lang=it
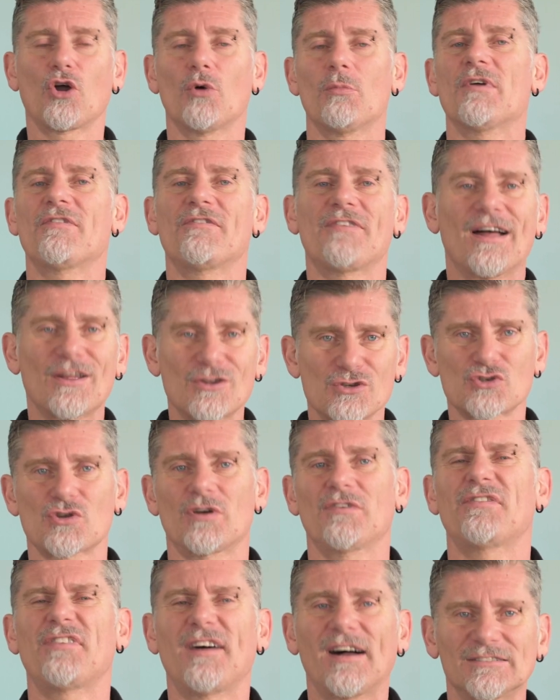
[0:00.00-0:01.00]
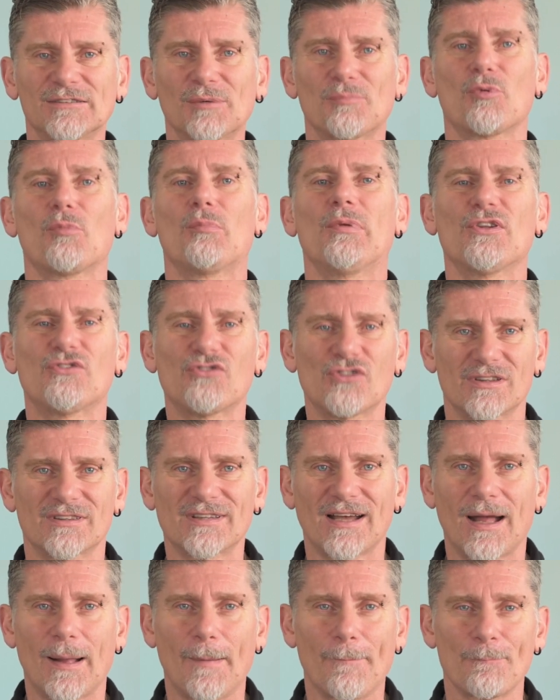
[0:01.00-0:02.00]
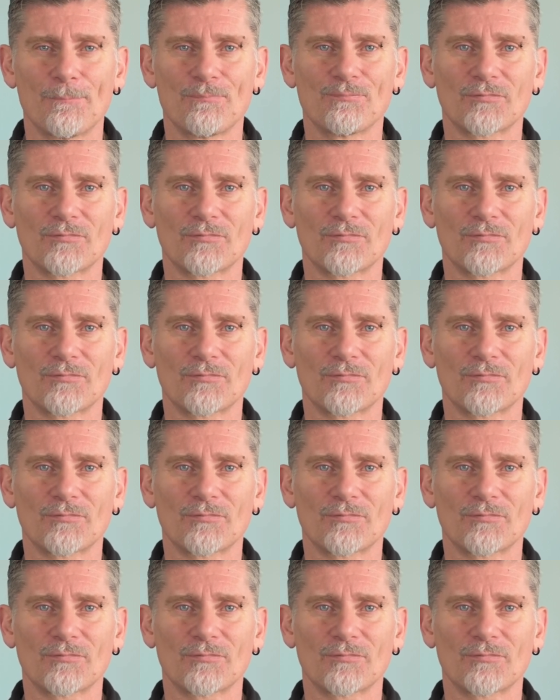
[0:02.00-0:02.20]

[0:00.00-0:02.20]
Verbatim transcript: come faccio a fare pubblicità?